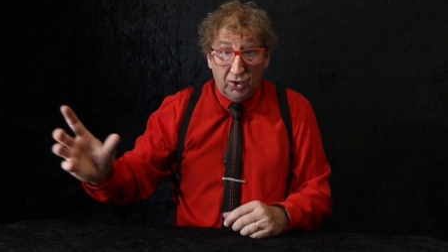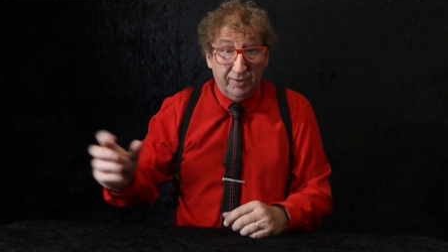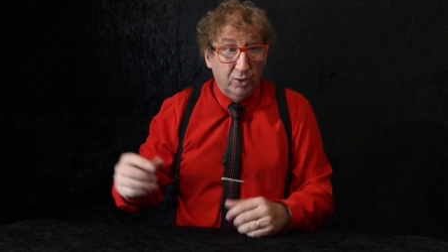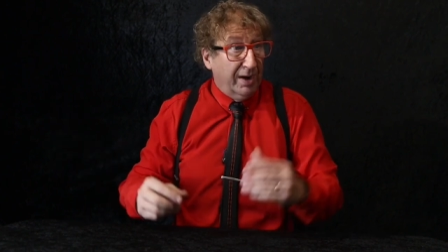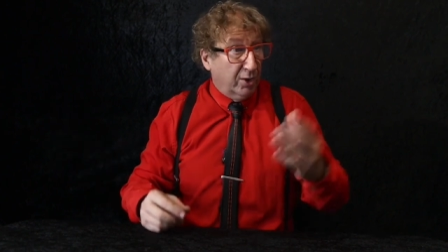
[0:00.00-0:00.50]

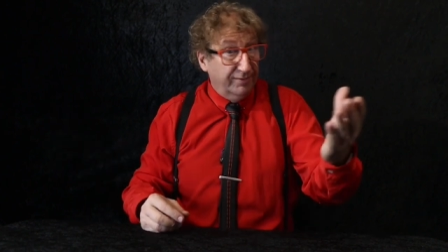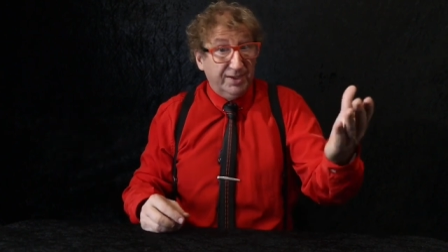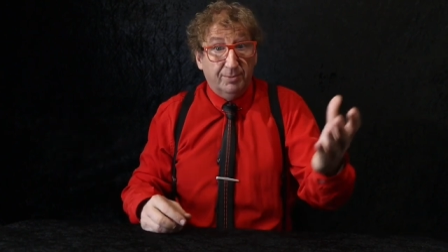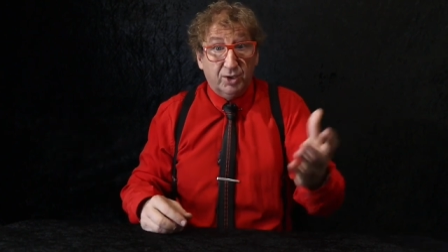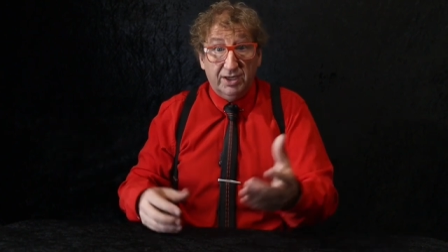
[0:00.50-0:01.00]
No vino un mago, lo
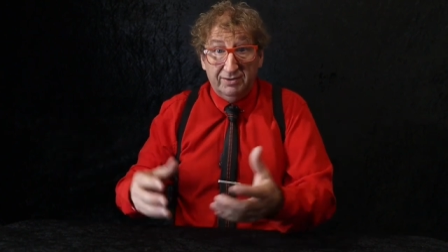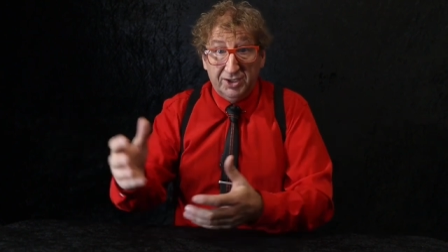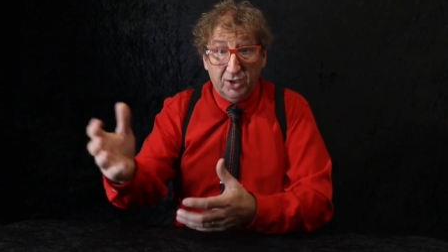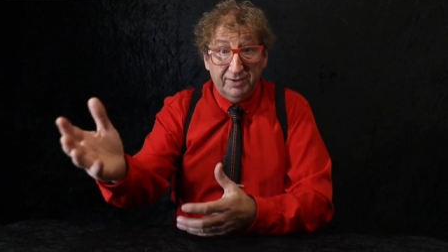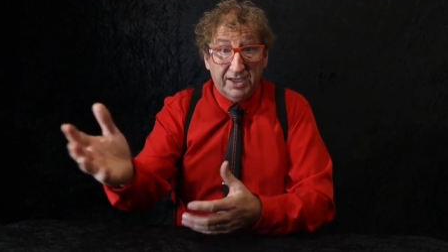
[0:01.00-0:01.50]
viste por
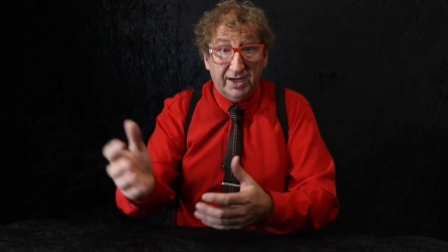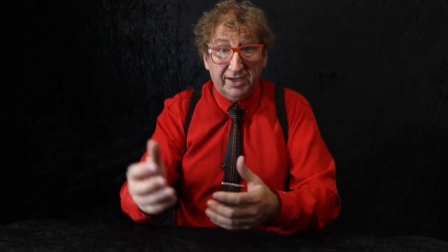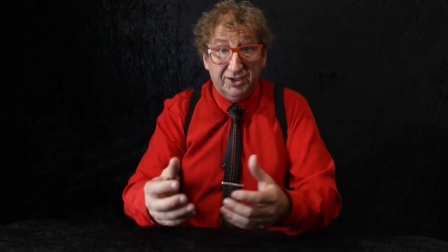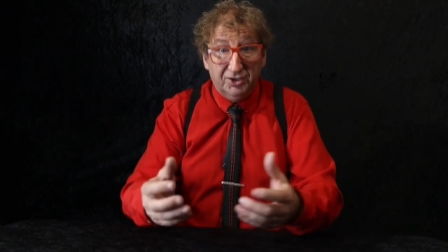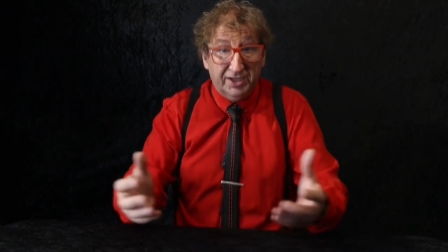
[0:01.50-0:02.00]
televisión, lo viste en
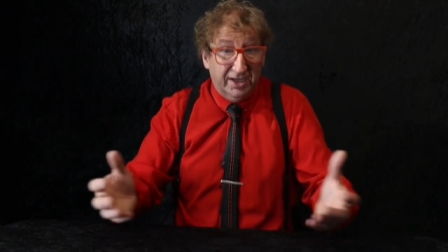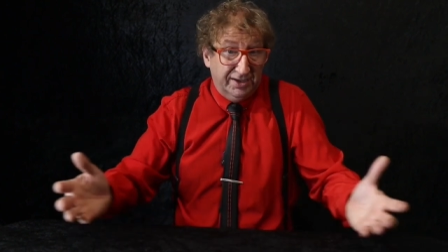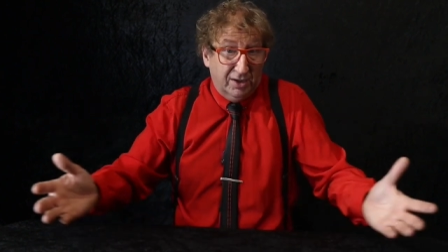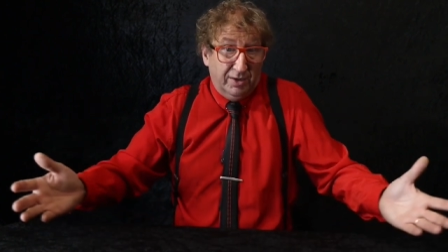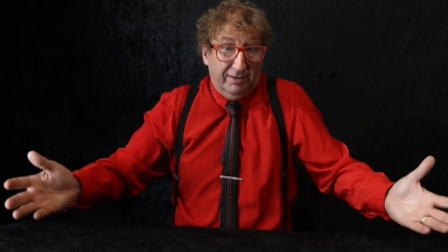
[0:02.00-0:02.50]
las redes
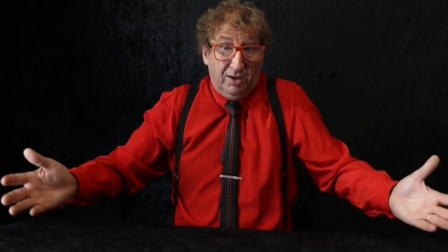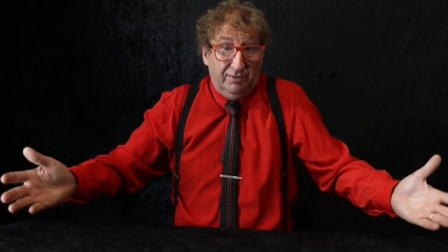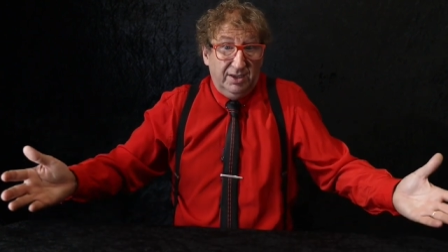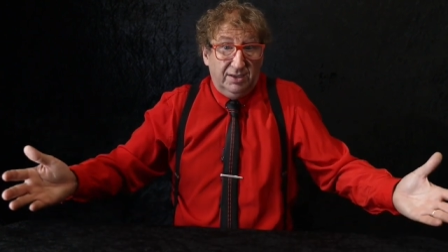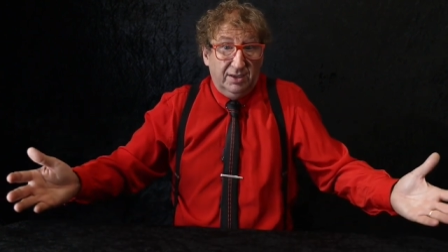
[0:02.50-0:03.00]
sociales, alguna vez
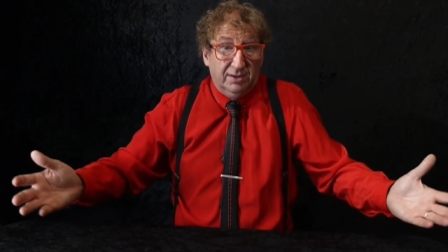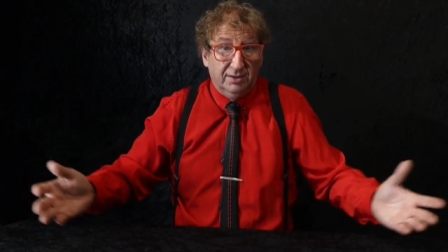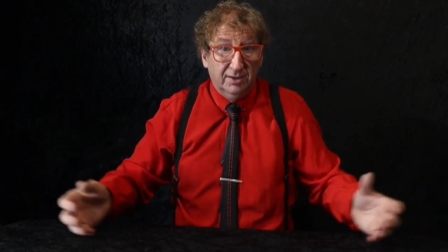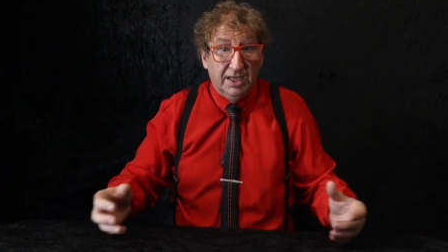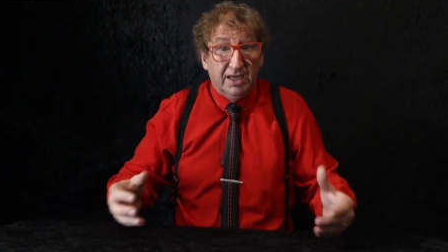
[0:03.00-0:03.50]
lo viste.
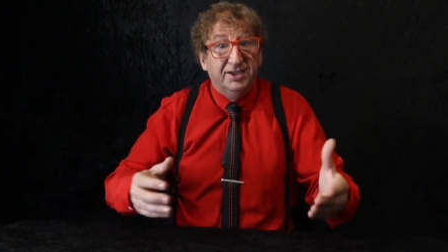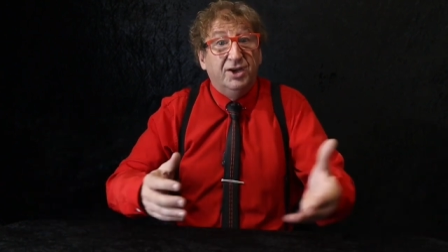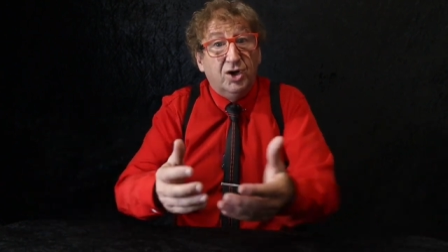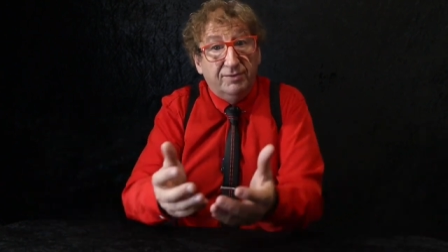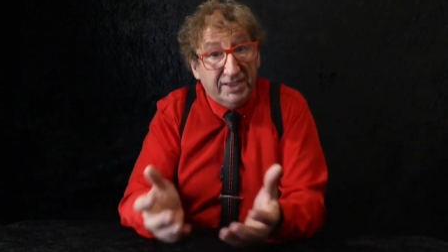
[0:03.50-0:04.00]

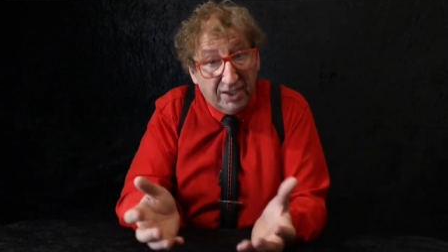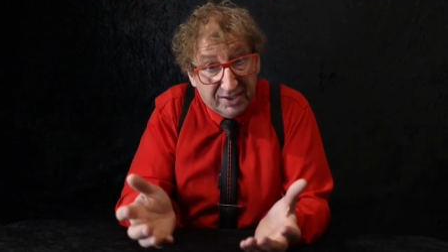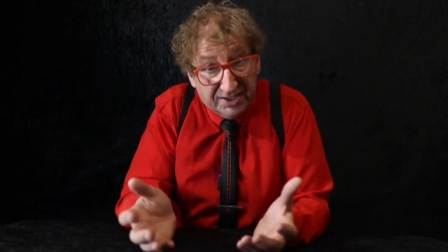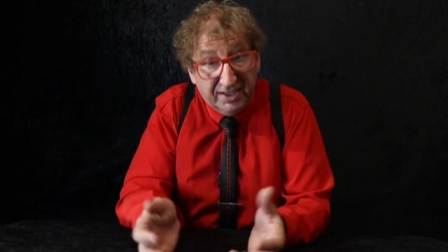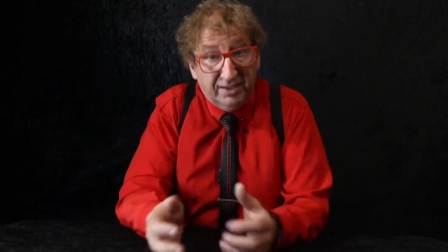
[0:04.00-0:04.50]
Si no lo viste,
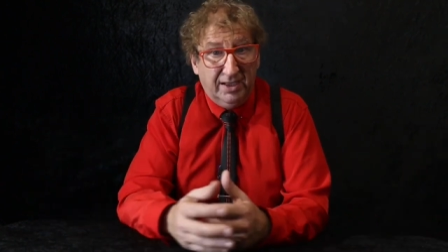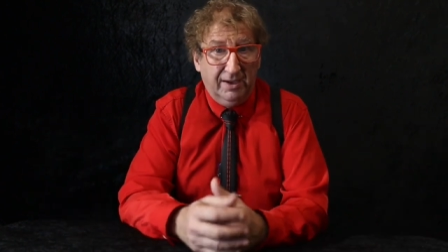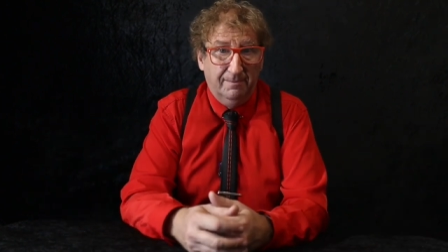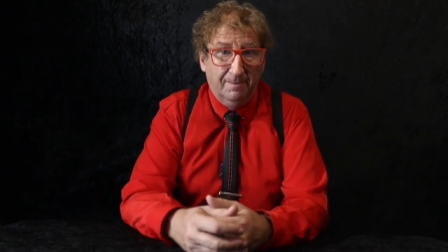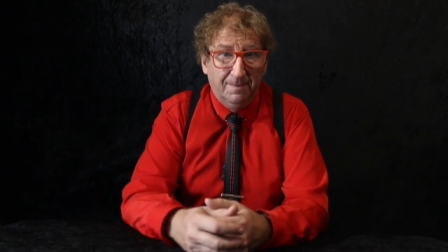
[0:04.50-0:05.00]
lo hiciste.